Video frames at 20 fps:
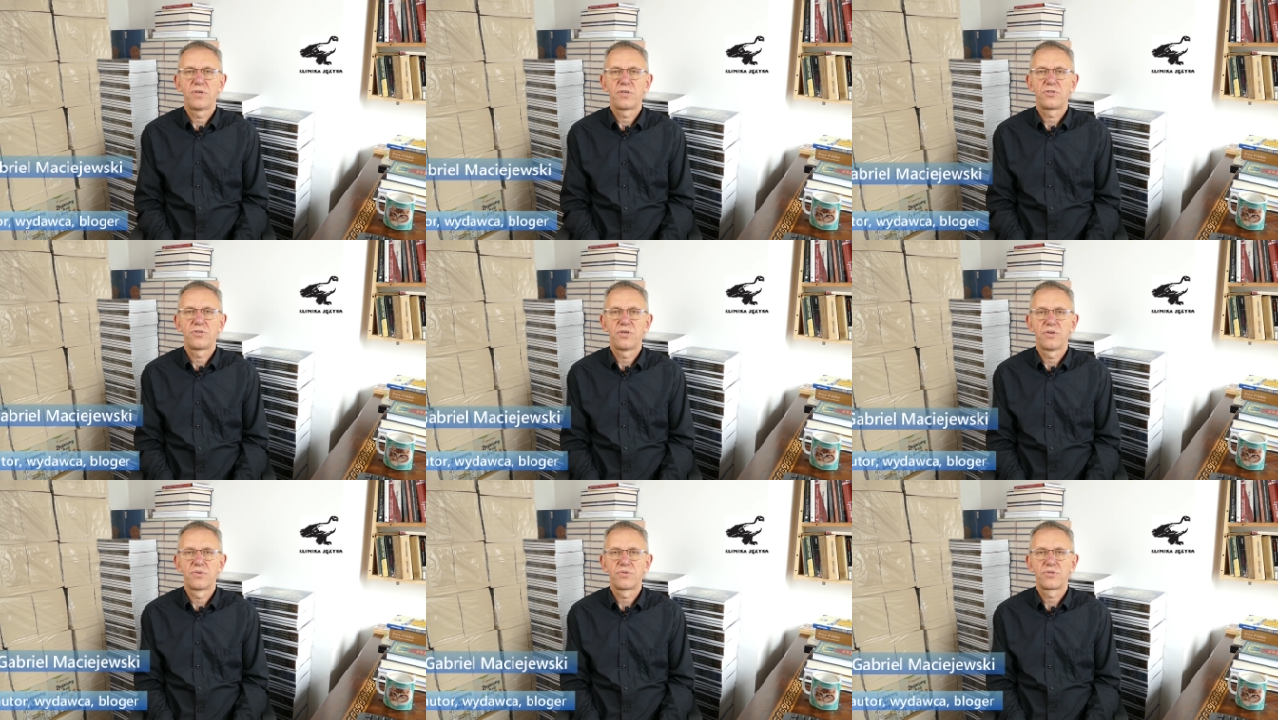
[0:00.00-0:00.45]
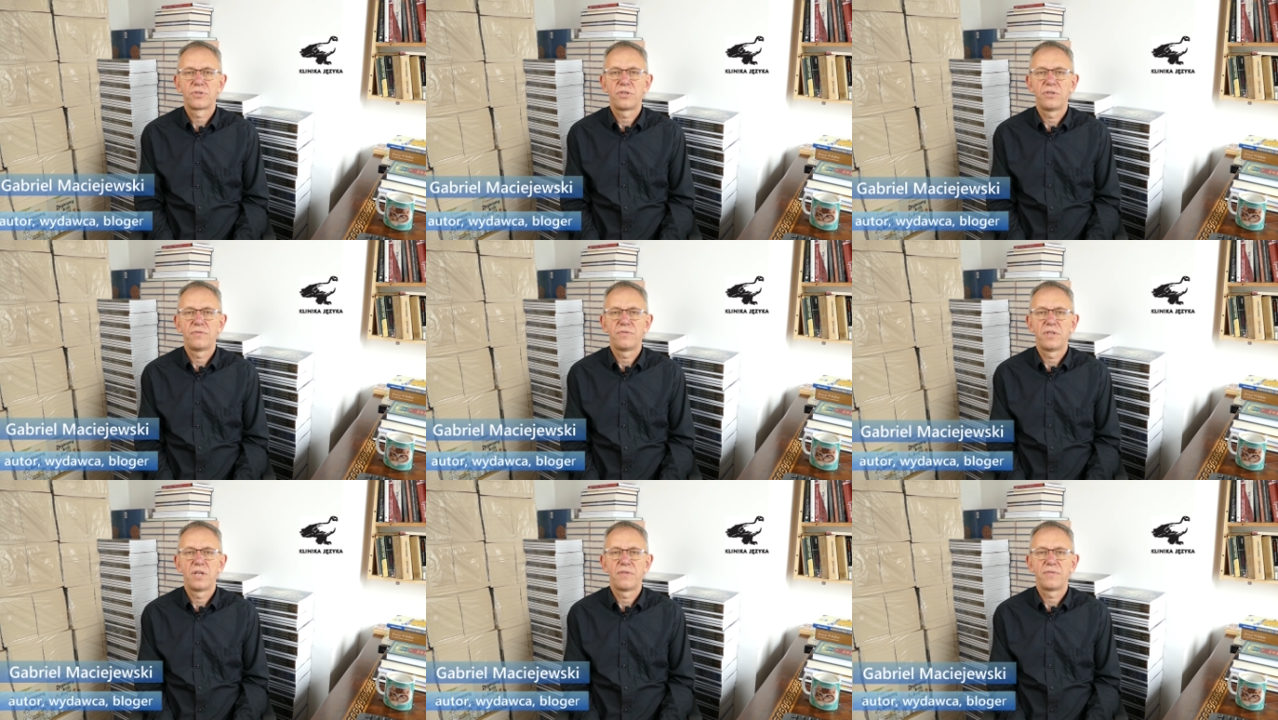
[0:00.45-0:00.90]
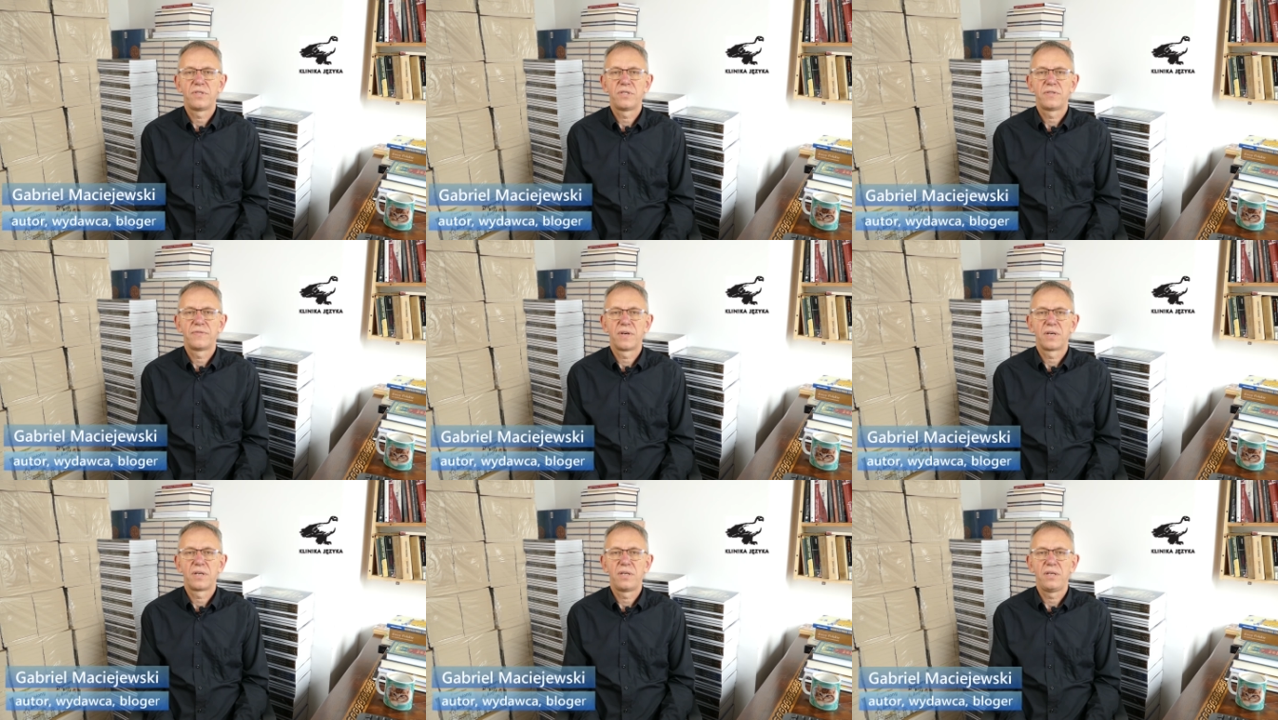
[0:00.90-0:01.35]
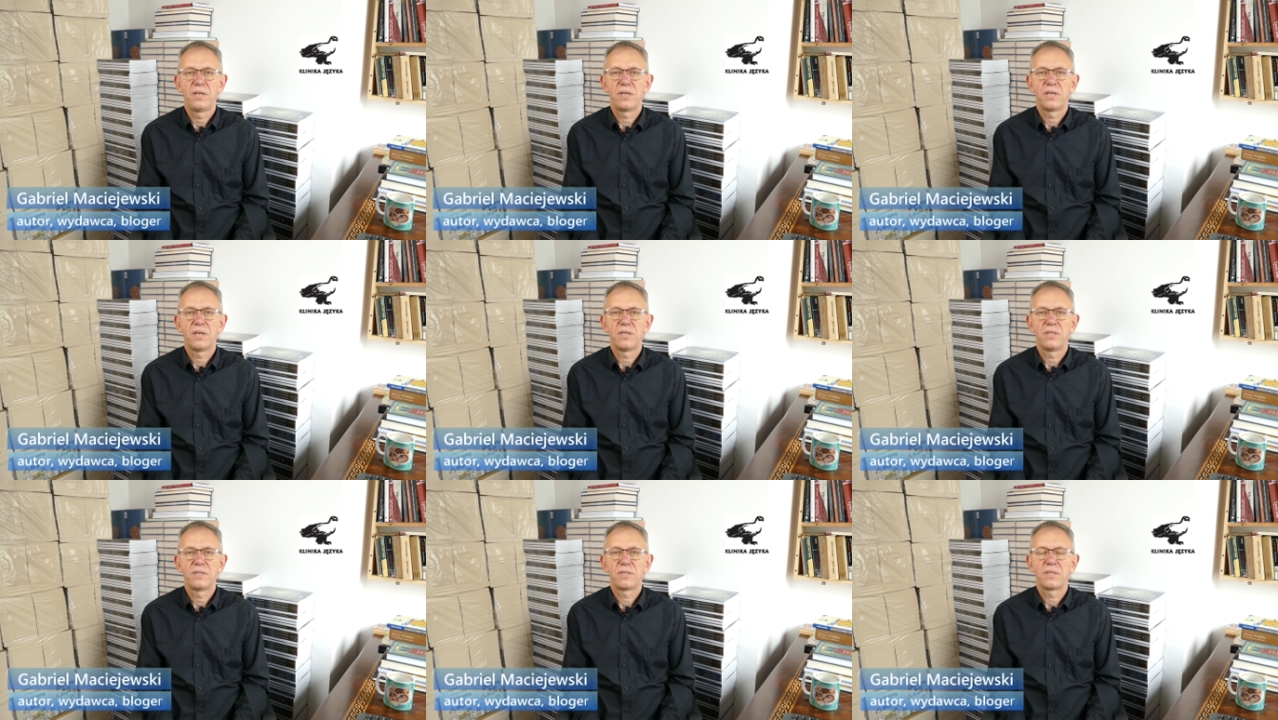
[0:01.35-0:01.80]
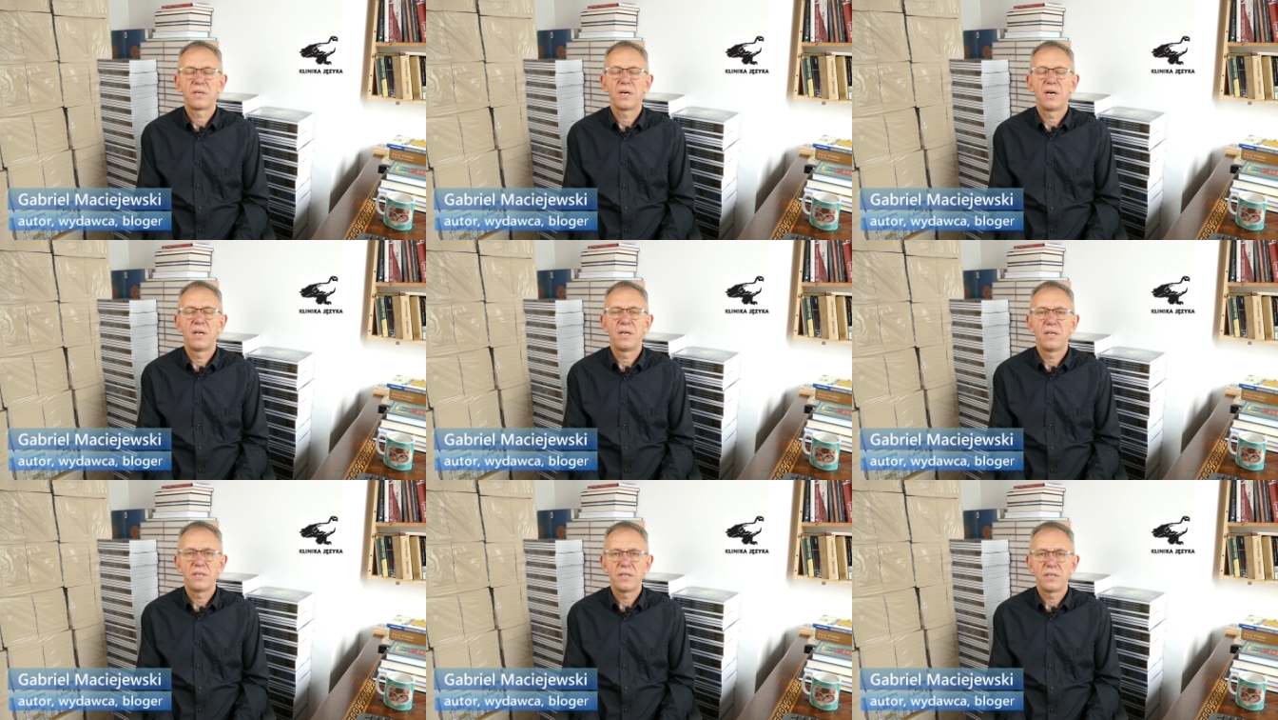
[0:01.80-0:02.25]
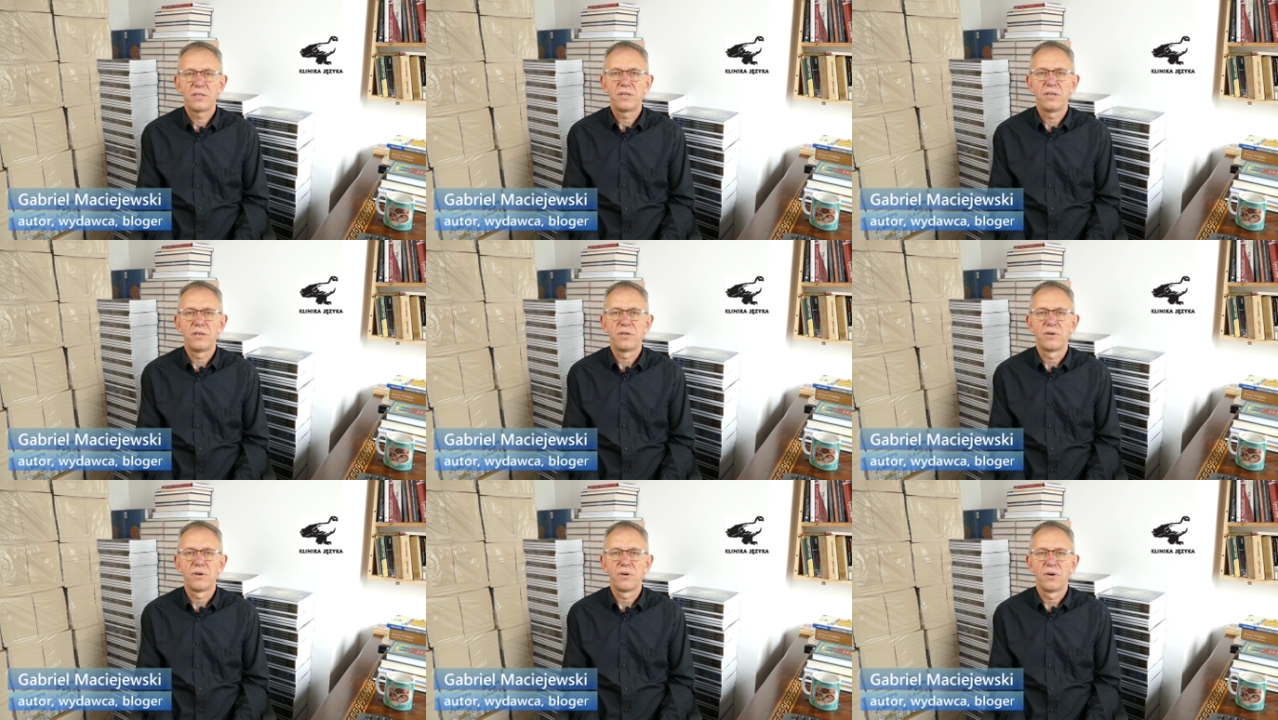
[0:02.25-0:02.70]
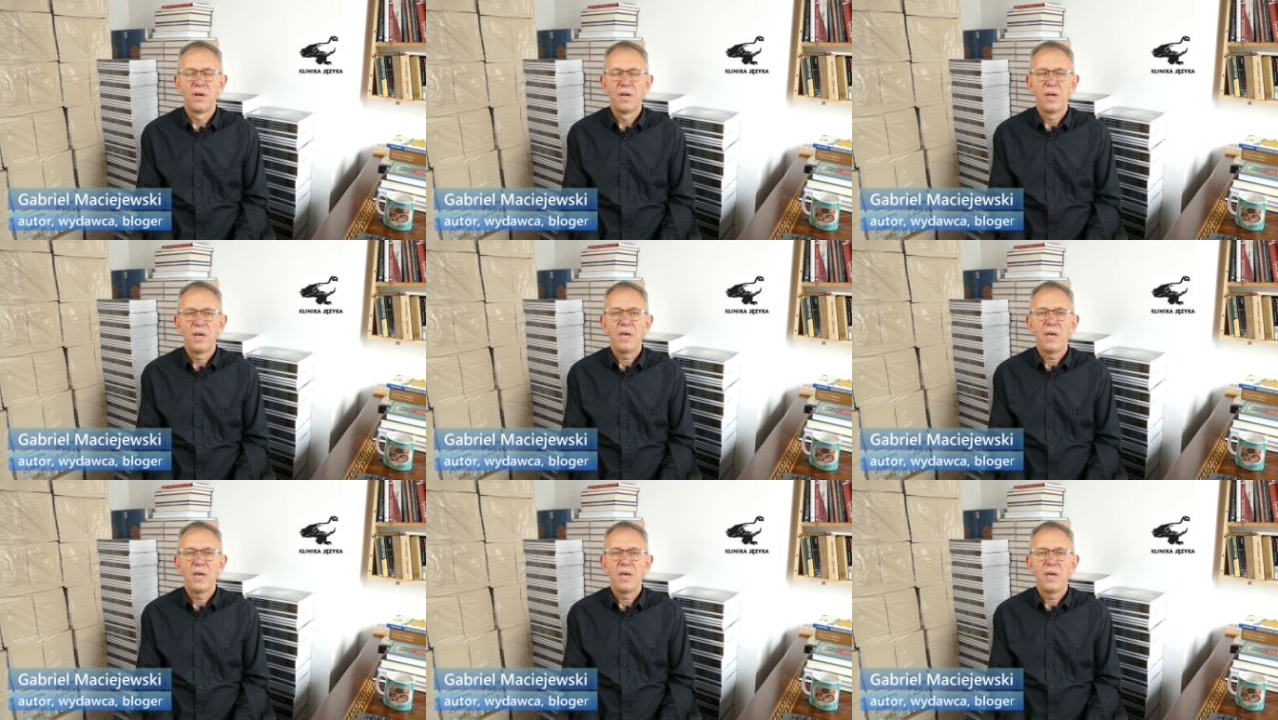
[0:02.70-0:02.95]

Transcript: książki wydawnictwa Klinika Języka, ale nie tylko.